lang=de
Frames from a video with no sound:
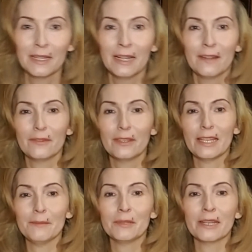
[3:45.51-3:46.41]
Wir leben
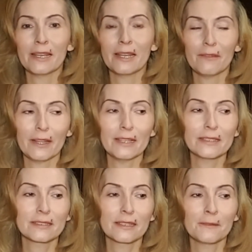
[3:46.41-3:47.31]
in einer Welt,
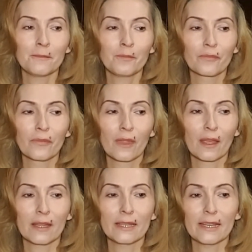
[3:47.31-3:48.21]
ähm, in
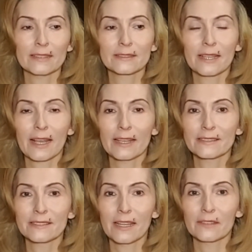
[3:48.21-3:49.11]
der das Reisen
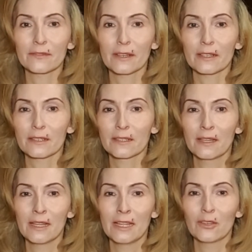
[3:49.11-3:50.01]
einfach
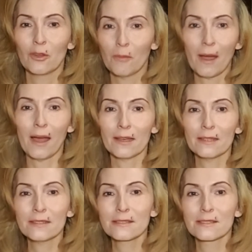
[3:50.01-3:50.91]
normal
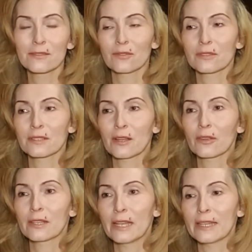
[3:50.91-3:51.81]
ist und auch in
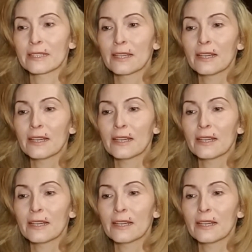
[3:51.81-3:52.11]
Länder,